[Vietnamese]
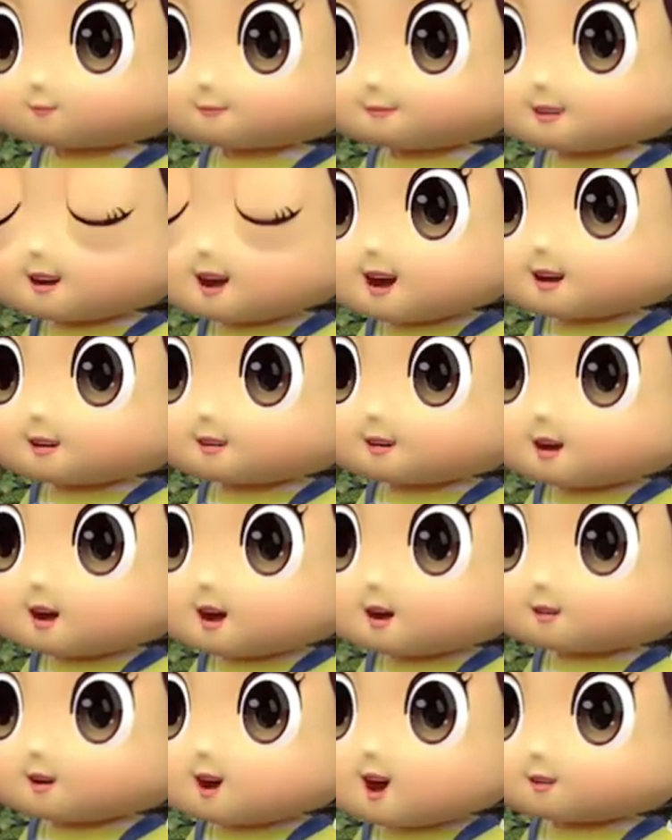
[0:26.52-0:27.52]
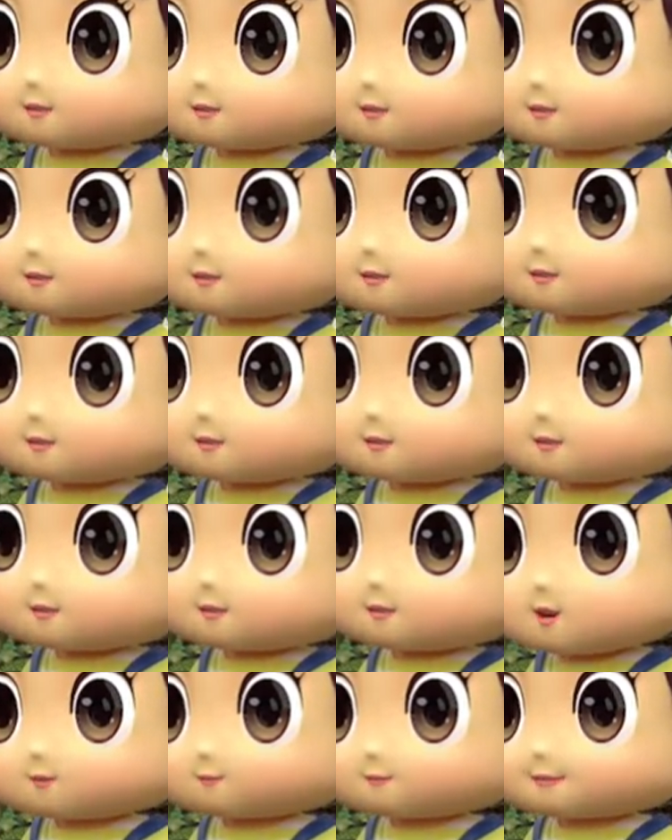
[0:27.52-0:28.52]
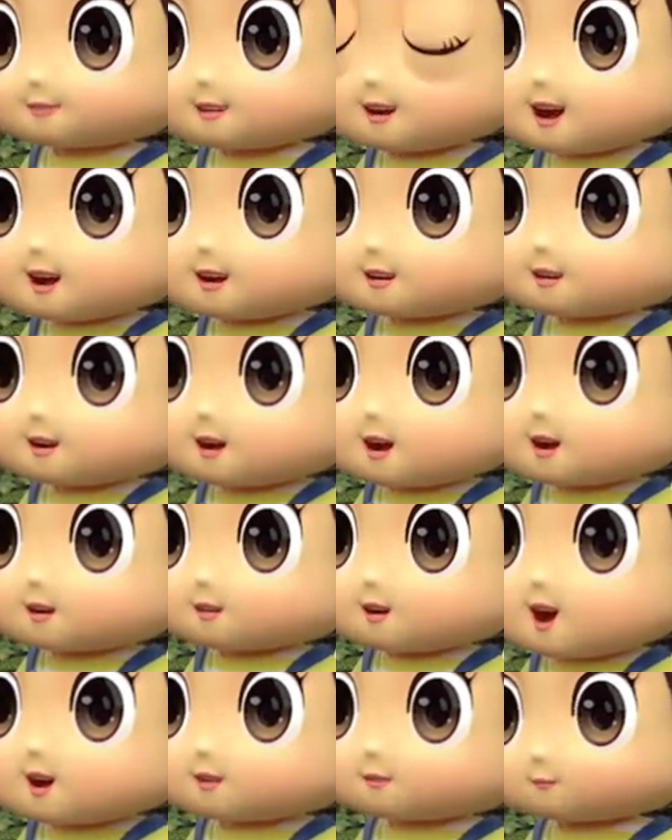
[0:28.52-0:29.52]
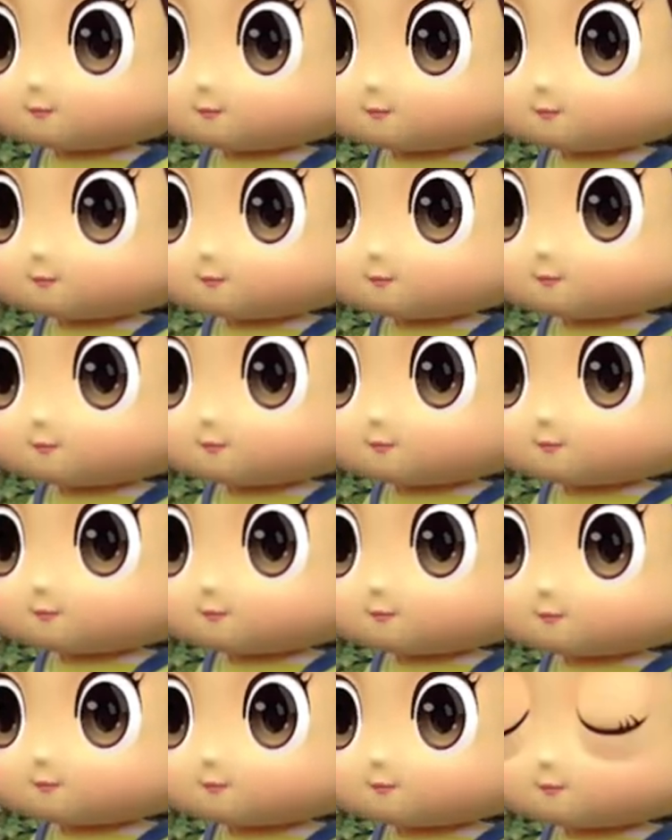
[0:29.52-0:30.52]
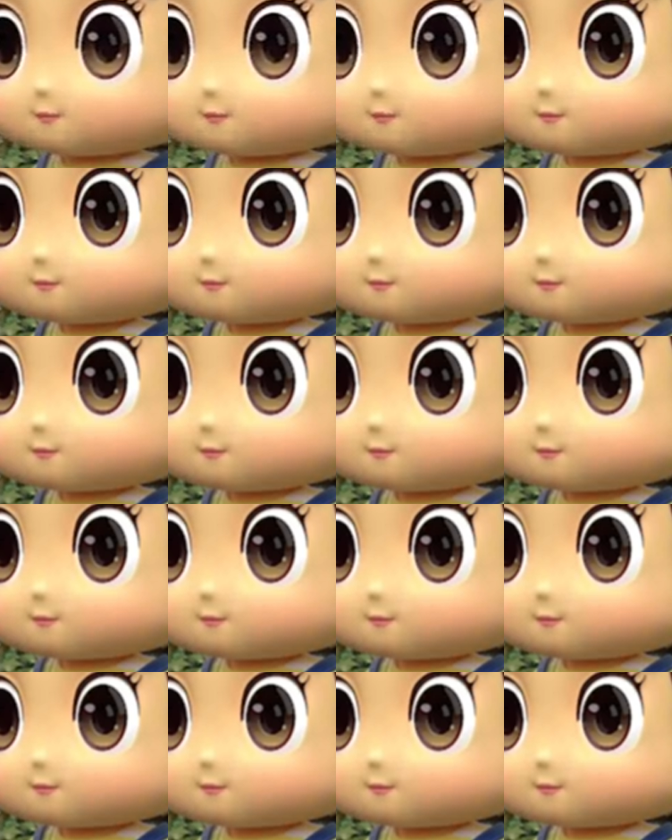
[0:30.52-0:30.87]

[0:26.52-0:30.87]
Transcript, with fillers: Eo ơi, câu đố gì mà khó thế? Địa danh này được gọi